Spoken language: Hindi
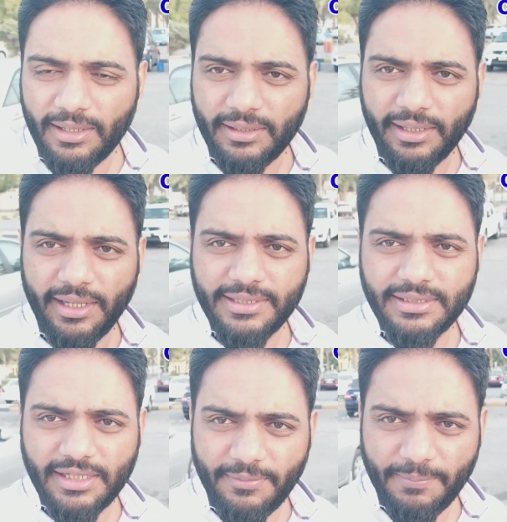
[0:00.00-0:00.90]
नए
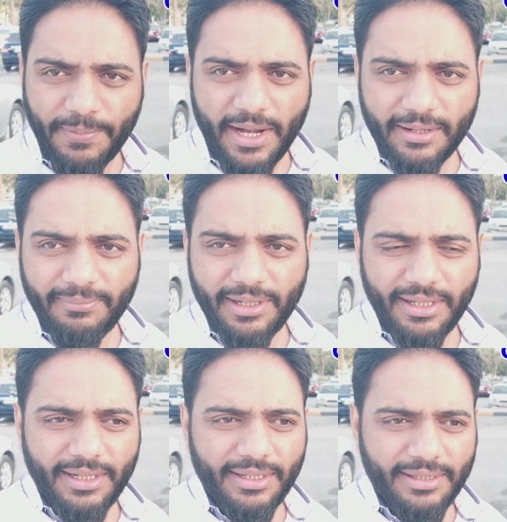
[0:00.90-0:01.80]
जितने भी पार्क बना
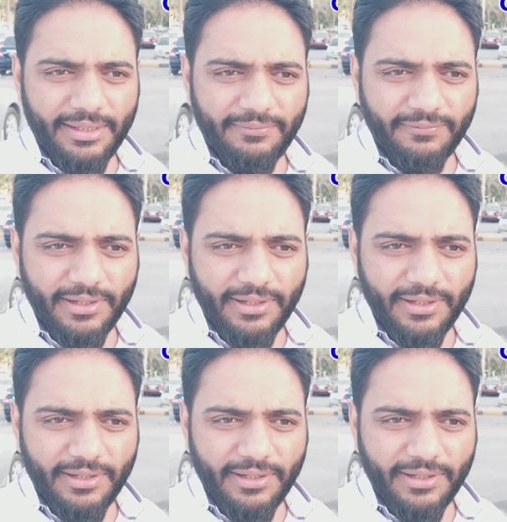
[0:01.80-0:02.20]
रहा है ये